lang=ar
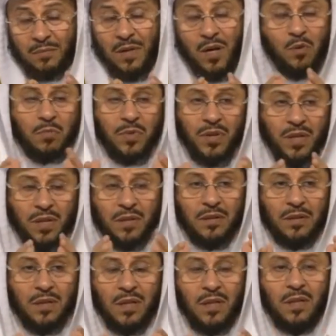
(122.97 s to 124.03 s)
أو مثلا
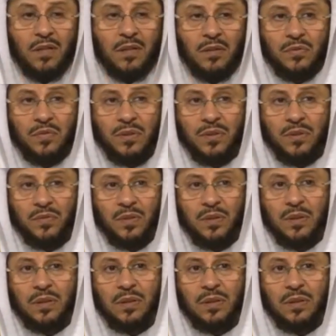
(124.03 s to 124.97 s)
في في